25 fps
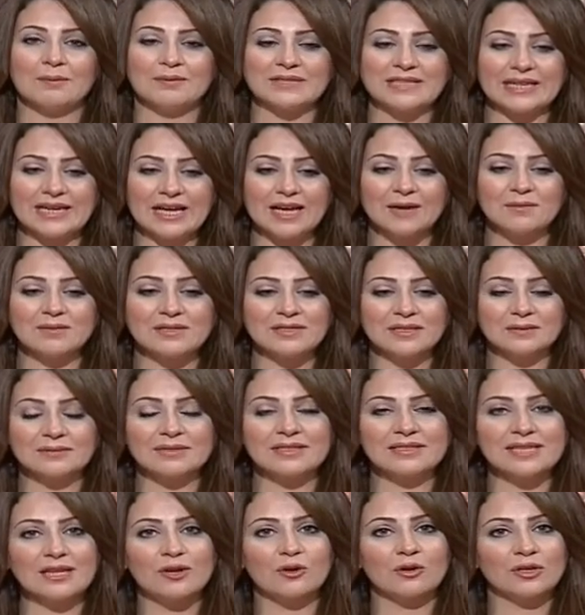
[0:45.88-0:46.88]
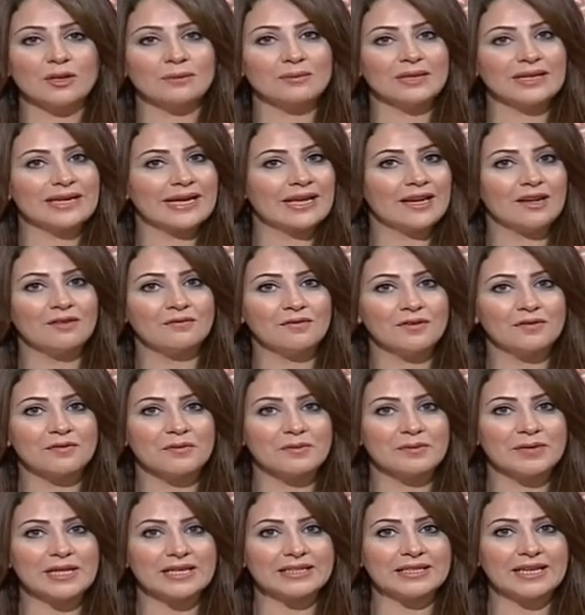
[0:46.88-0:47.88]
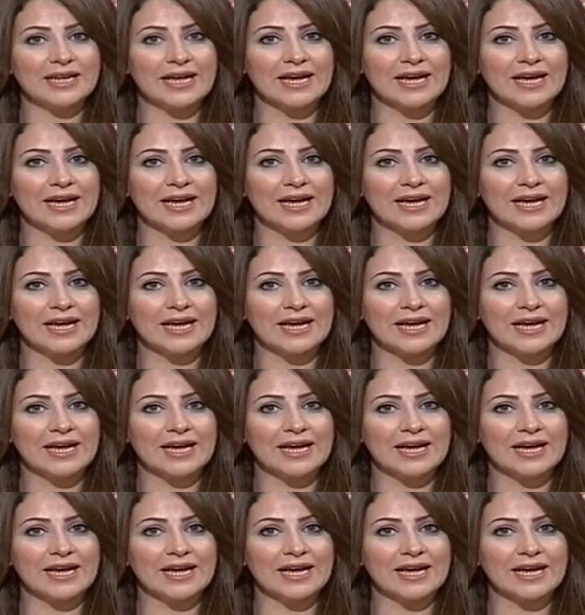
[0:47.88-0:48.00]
زيها بالظبط زي اللي كنا بنتكلم فيه في بدايه